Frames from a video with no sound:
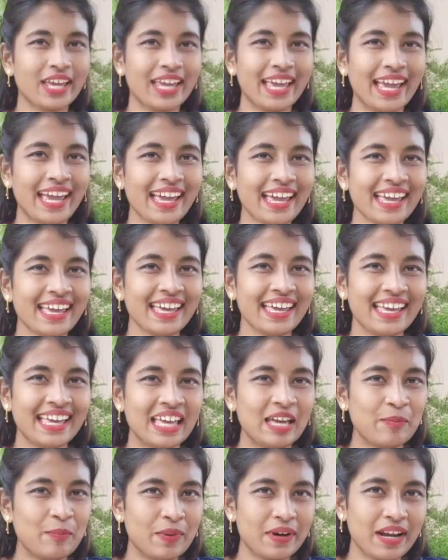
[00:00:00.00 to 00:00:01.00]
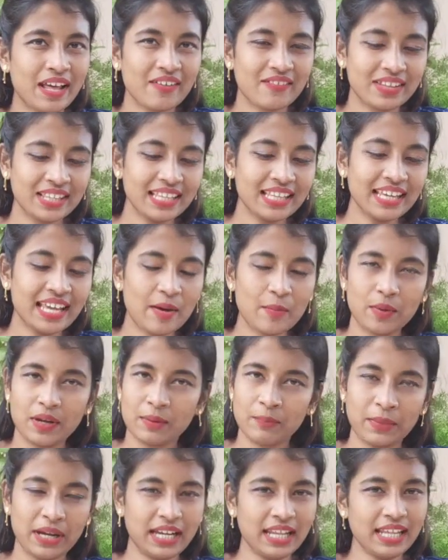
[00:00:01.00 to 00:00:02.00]
ஓகே இப்போ நான் வந்து
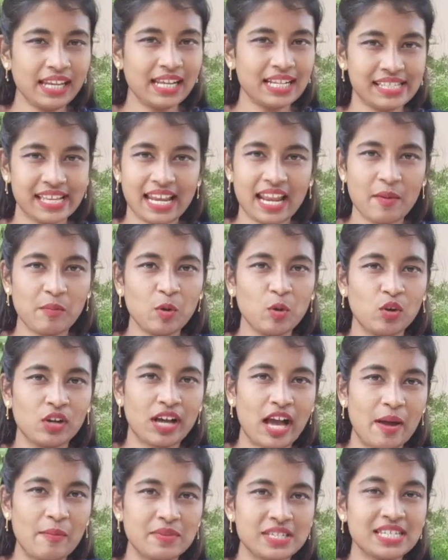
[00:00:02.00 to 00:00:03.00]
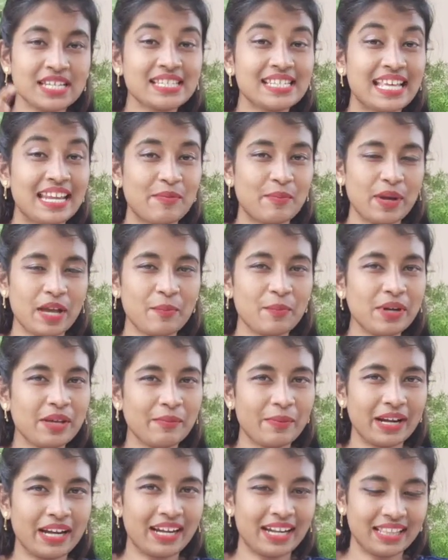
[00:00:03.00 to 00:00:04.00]
மெட்டீரியல்ஸ் எல்லாமே உங்களுக்கு காமிச்சிட்டேன் சரி இப்போ எப்படி
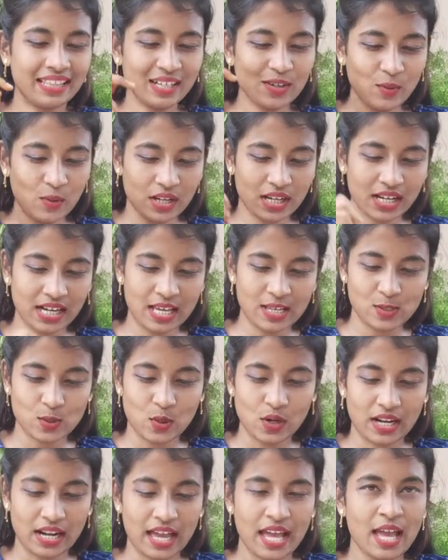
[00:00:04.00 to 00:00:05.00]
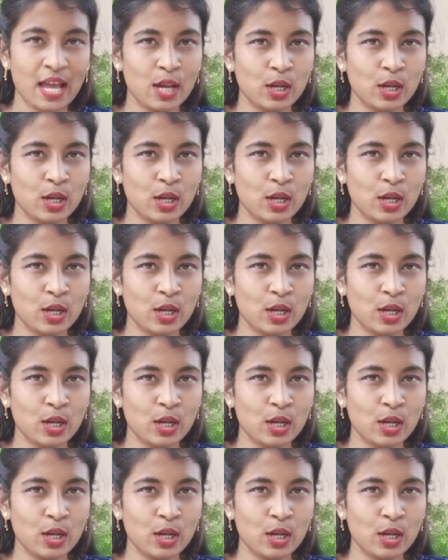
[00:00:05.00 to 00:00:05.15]
பண்ணுறதுன்னு உங்களுக்கு நான் சொல்கிறேன்